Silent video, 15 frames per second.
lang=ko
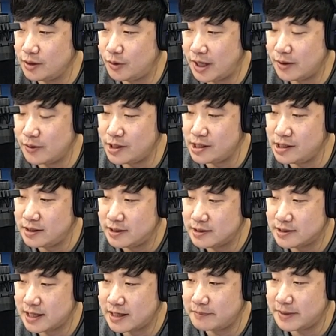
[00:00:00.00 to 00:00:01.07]
화요일
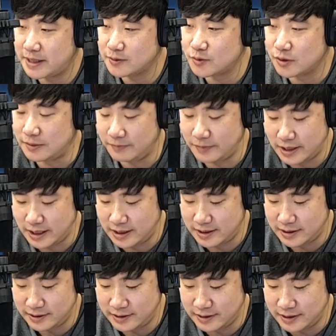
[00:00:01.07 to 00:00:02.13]
생방송입니다.
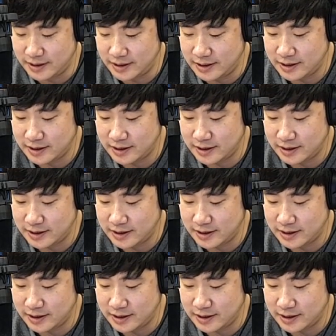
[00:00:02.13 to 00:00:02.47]
예.